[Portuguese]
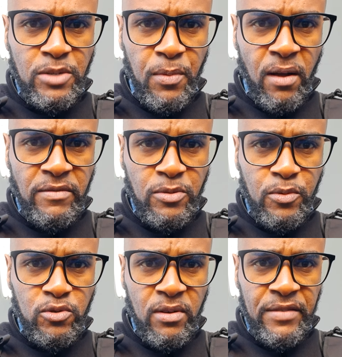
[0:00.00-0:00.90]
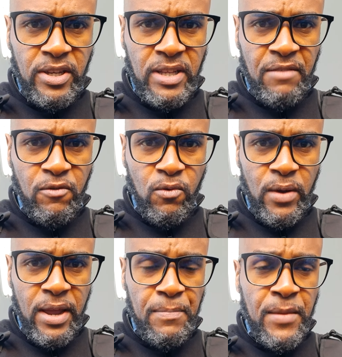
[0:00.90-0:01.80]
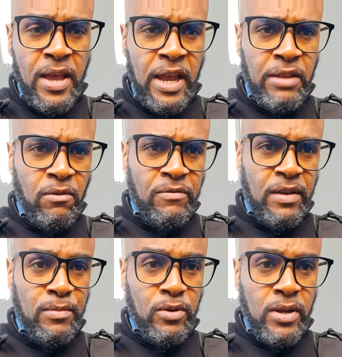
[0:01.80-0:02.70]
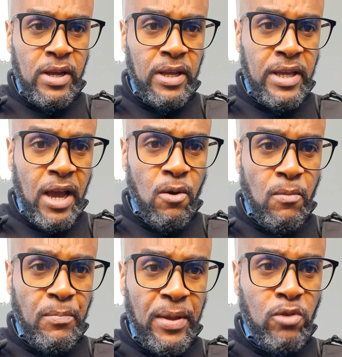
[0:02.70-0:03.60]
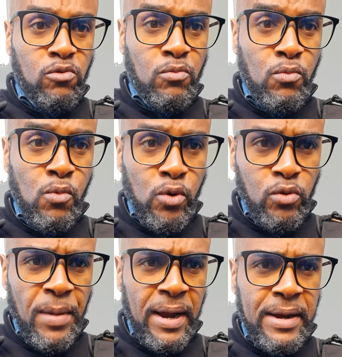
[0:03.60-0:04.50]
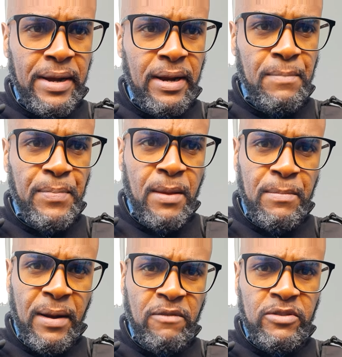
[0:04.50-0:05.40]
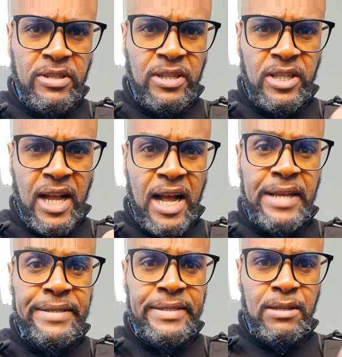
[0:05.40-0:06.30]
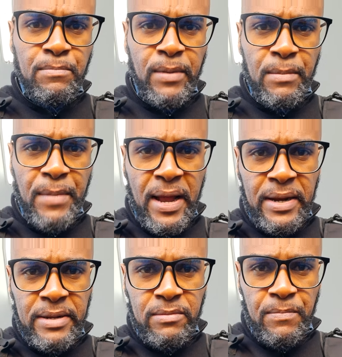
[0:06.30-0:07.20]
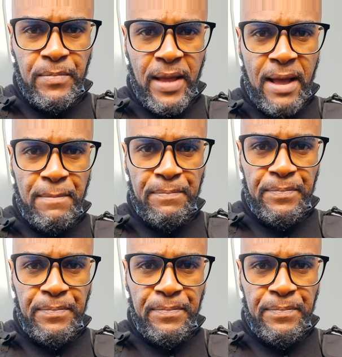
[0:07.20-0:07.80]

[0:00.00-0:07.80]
As provas, por sua vez, devem ocorrer em novembro, que é um período muito bacana para você estar se preparando, tá?